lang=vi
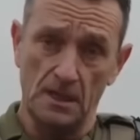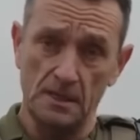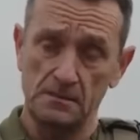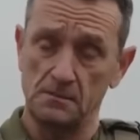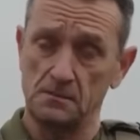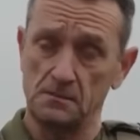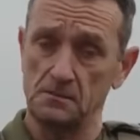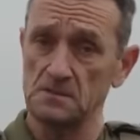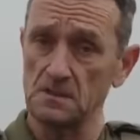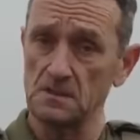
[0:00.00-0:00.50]

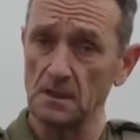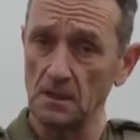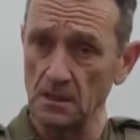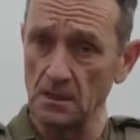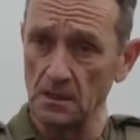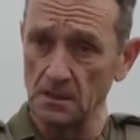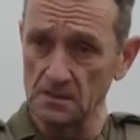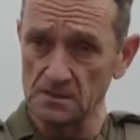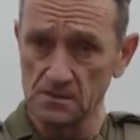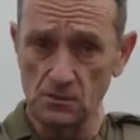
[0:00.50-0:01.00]
chiến dịch quân
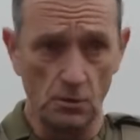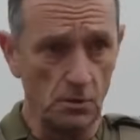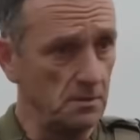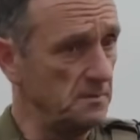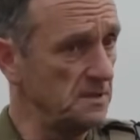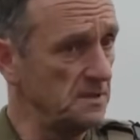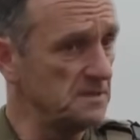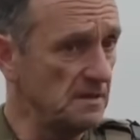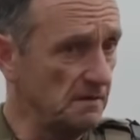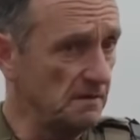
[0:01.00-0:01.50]
sự nhằm
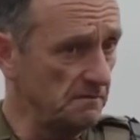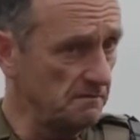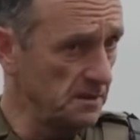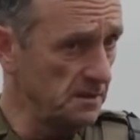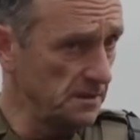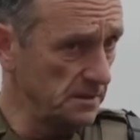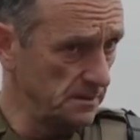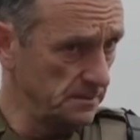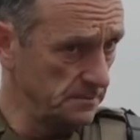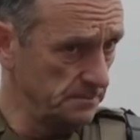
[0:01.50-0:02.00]
vào cơ sở
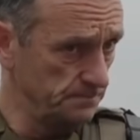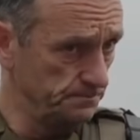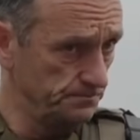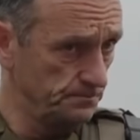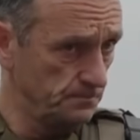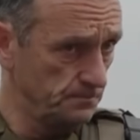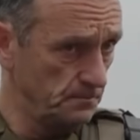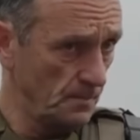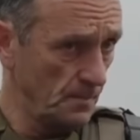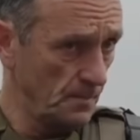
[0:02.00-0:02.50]
hạ tầng
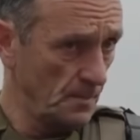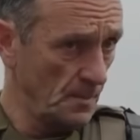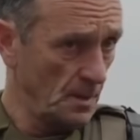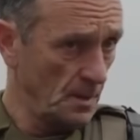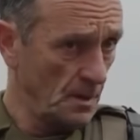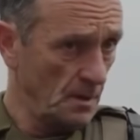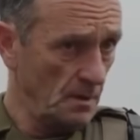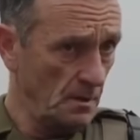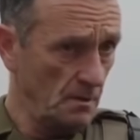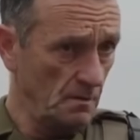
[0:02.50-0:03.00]
của
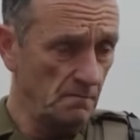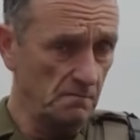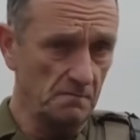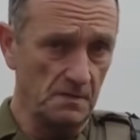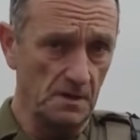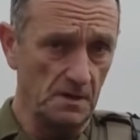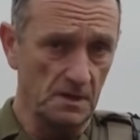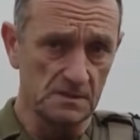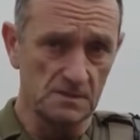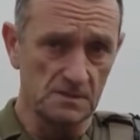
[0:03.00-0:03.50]
Hezbollah ở
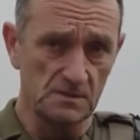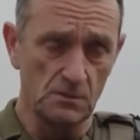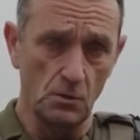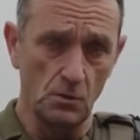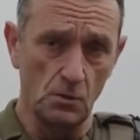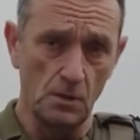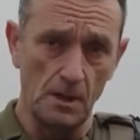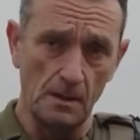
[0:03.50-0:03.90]
miền nam Liban.